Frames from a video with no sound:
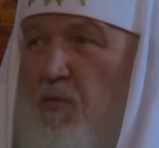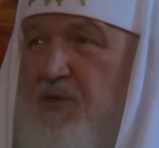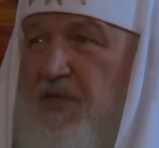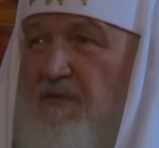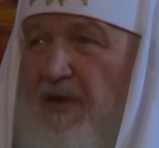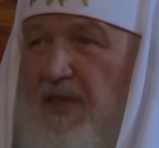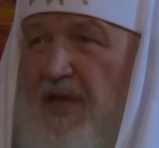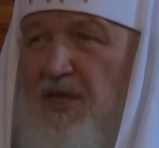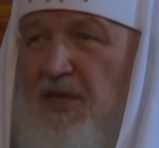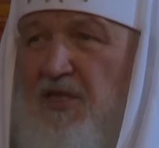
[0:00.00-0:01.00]

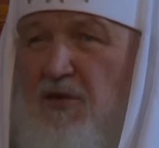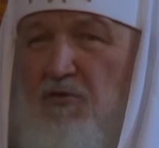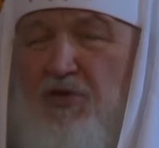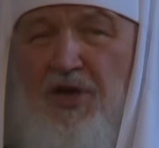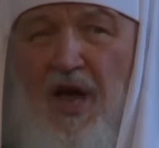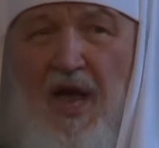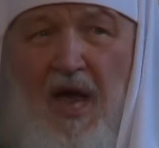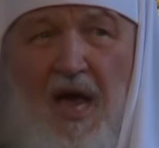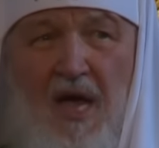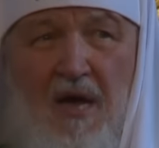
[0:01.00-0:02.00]
умственно, не
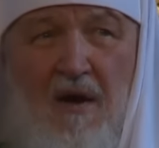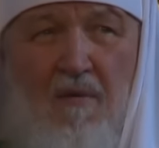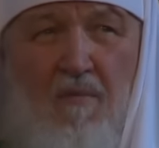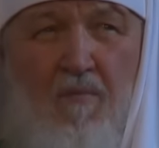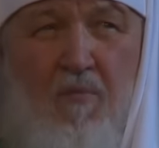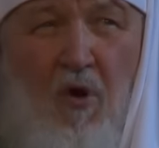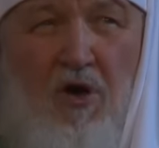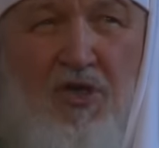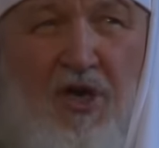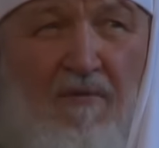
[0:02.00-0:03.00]
исключая
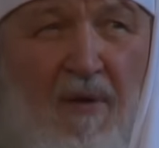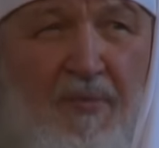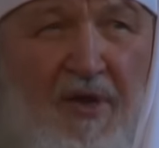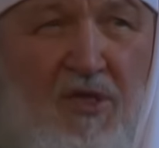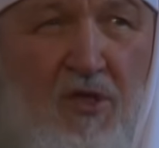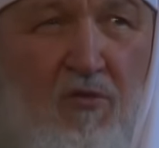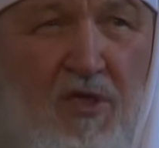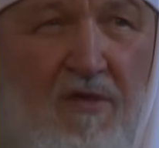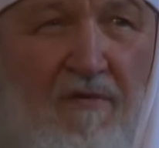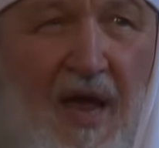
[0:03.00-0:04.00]
Божьего
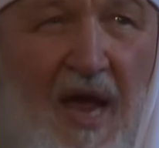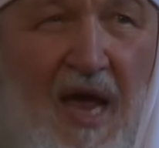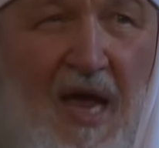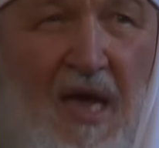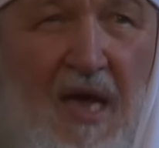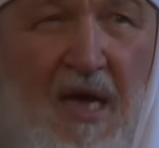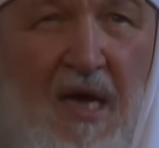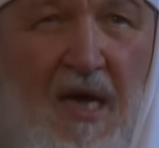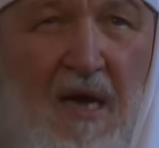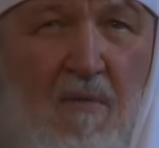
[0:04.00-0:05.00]
присутствия,
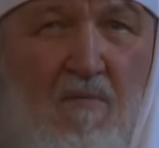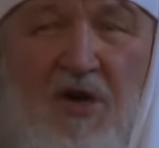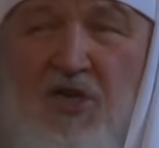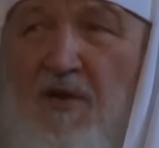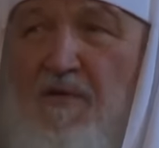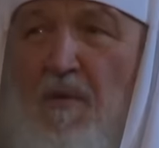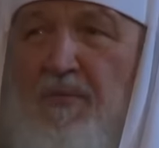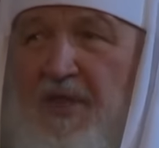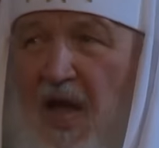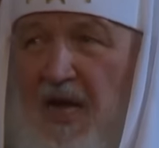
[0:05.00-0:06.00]
мы живем
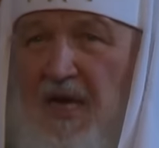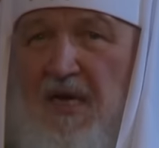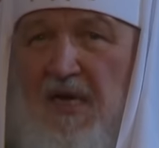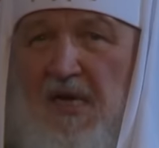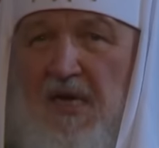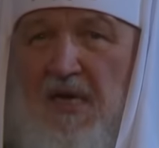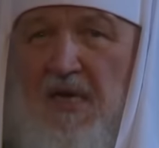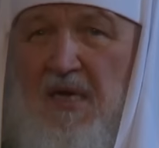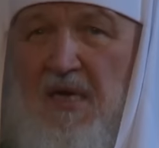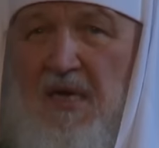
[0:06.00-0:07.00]
так,
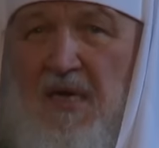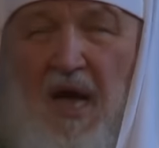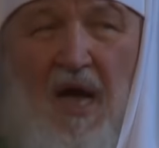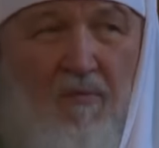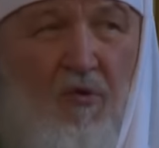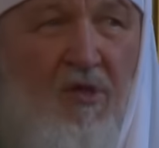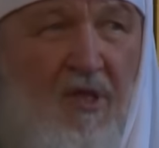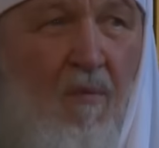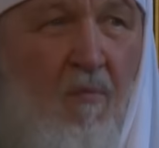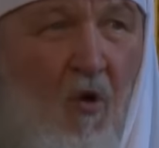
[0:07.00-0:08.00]
как
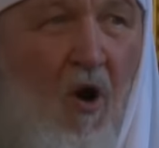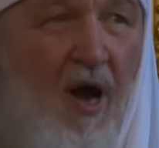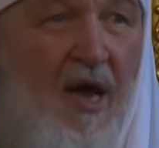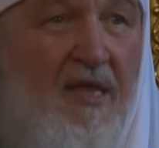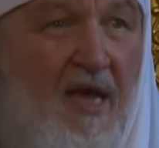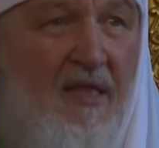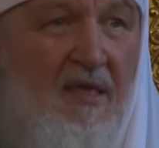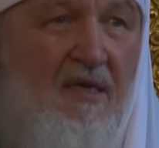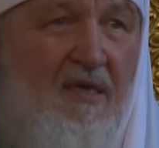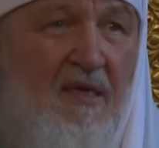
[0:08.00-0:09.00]
будто Бога
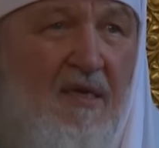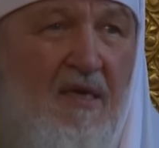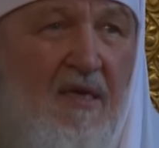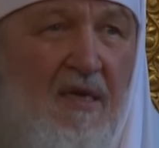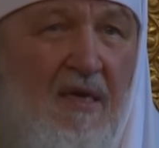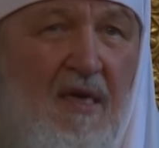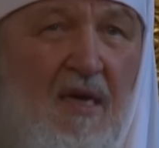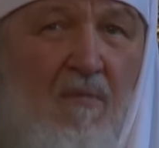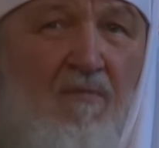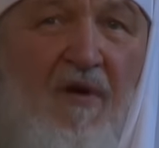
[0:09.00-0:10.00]
нет,
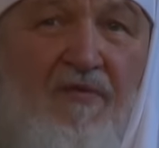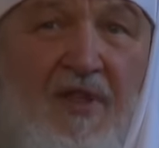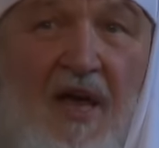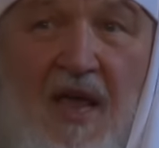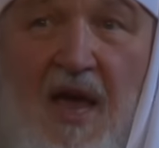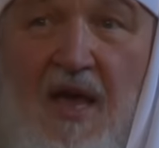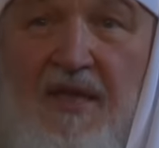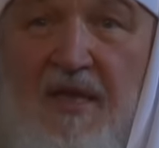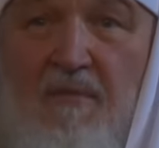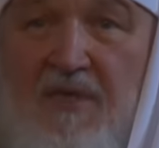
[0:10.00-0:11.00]
повторяя
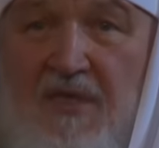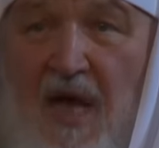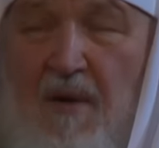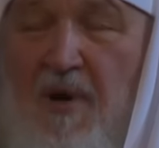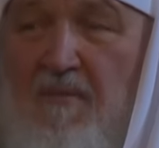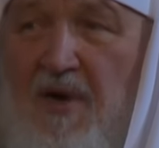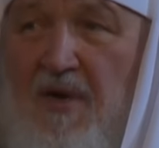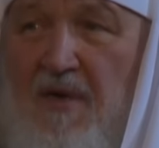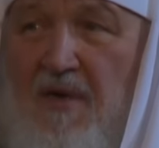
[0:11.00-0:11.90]
тем самым